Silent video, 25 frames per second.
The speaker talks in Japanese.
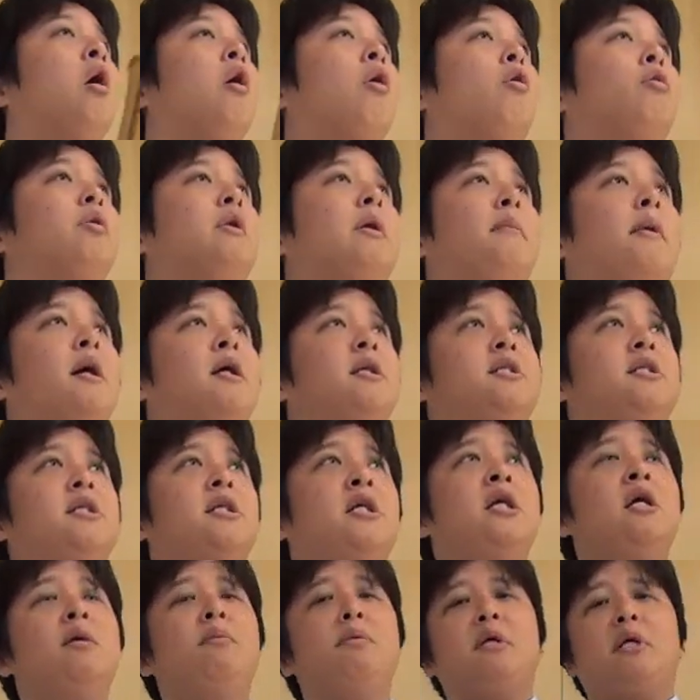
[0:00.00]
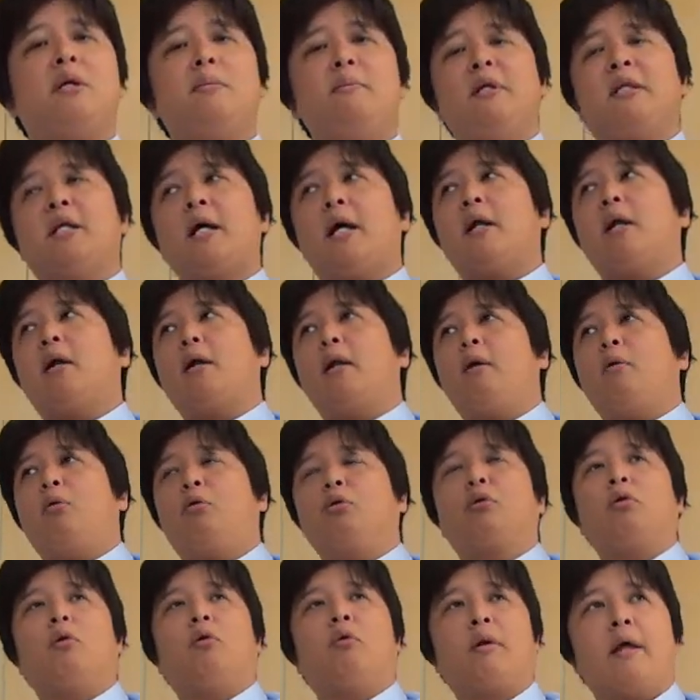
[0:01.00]
こんなまあ地響きみたいなね
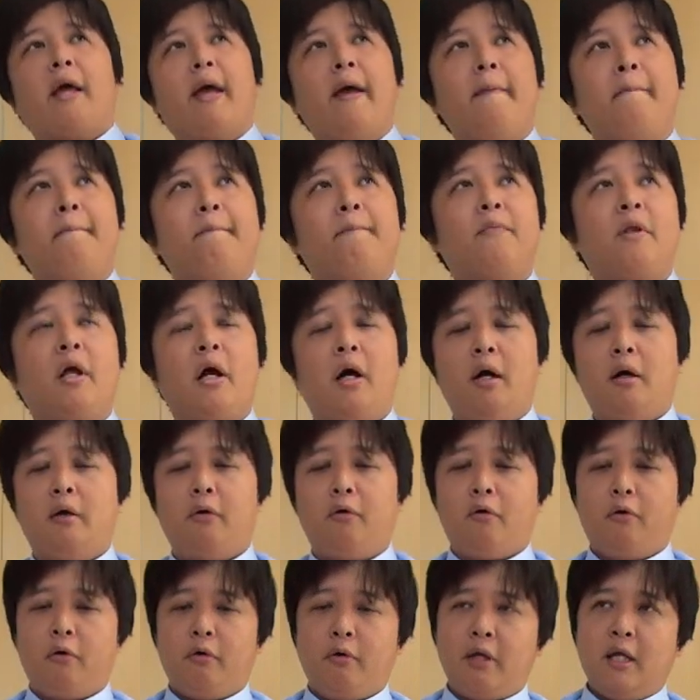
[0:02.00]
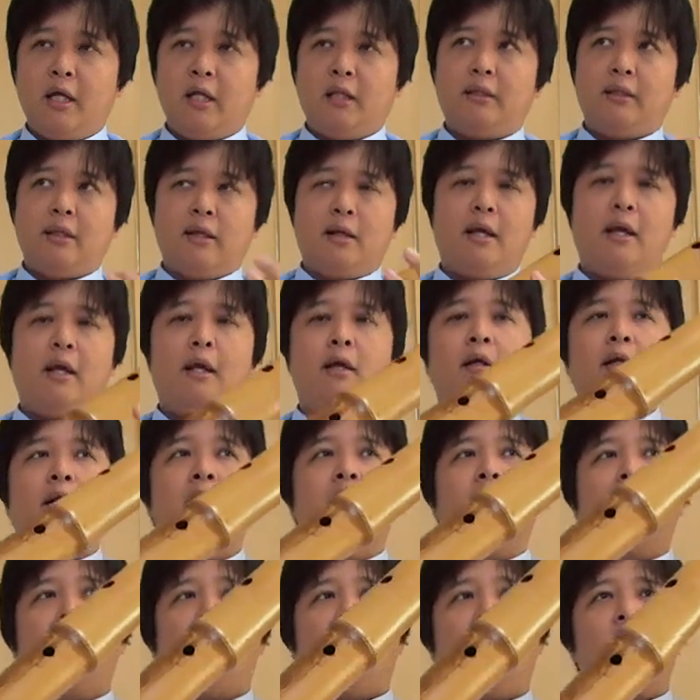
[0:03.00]
音をねあのやってね
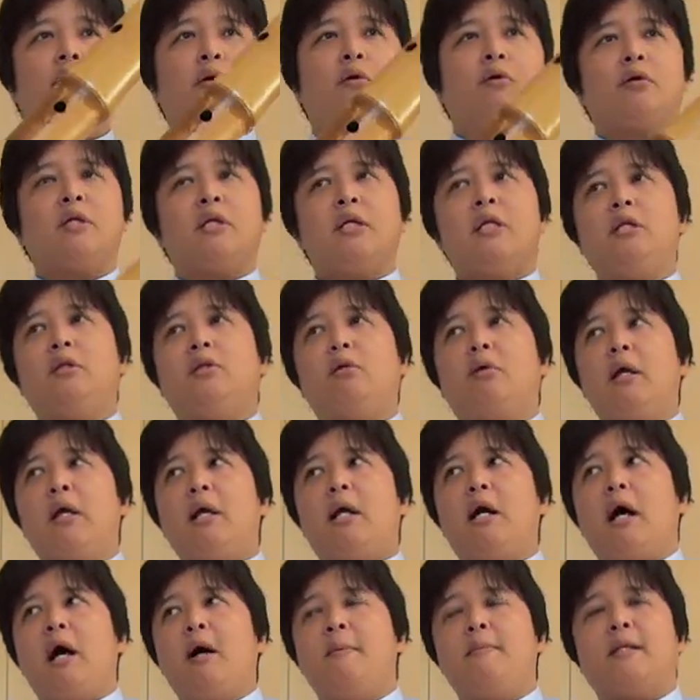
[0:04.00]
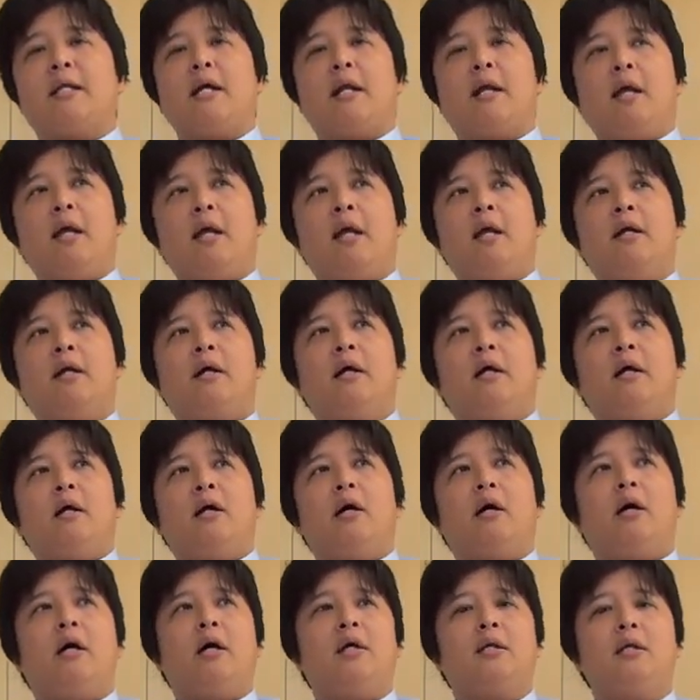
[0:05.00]
あの筋トレかみたいなね
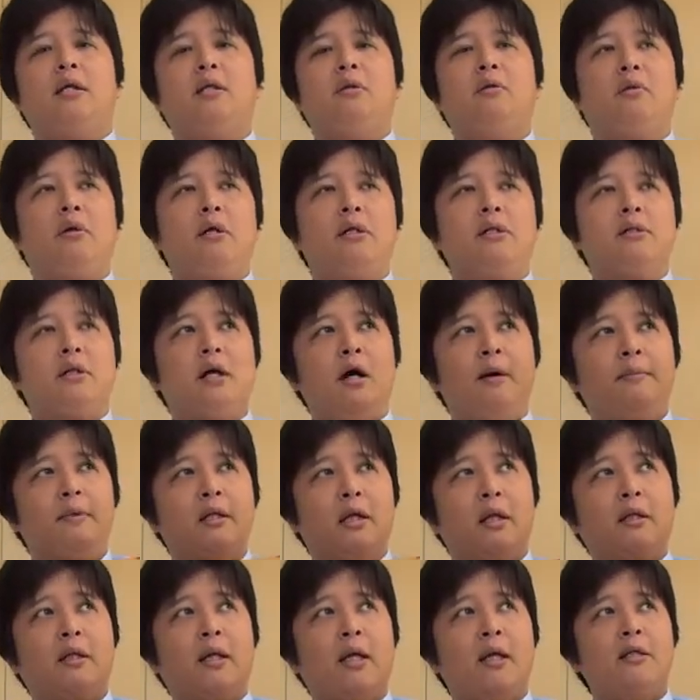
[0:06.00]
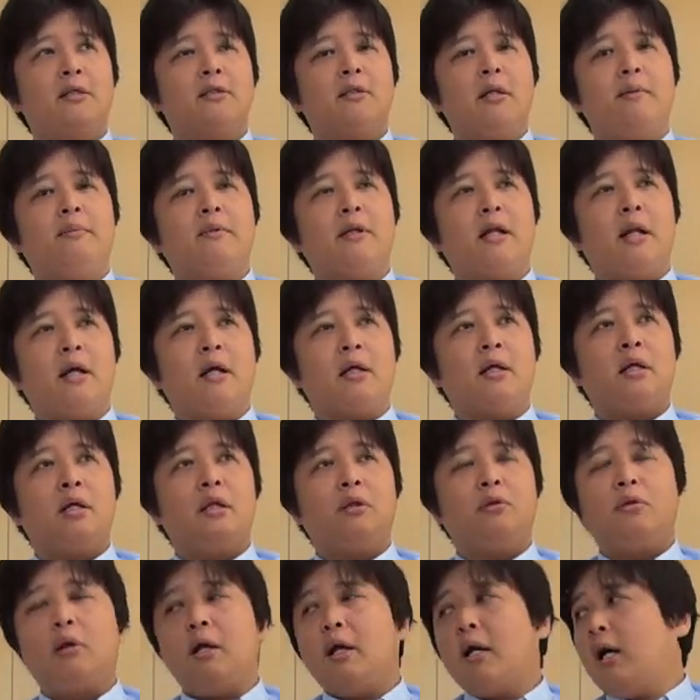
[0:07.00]
あ筋トレっすかみたいな、大変っすねみたいな、筋トレ